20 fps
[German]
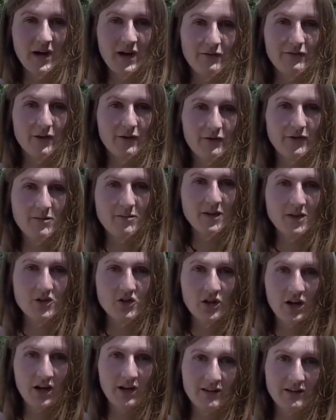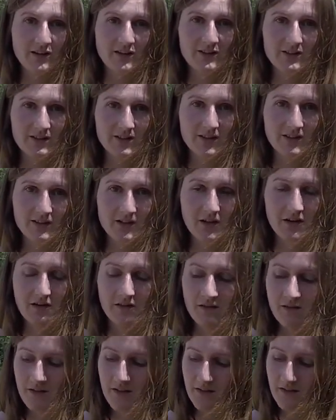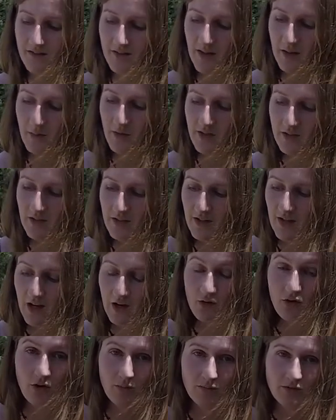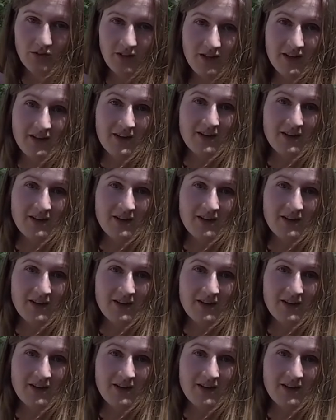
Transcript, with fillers: einfach viel mehr Schaden, als dass er damit klarkommt.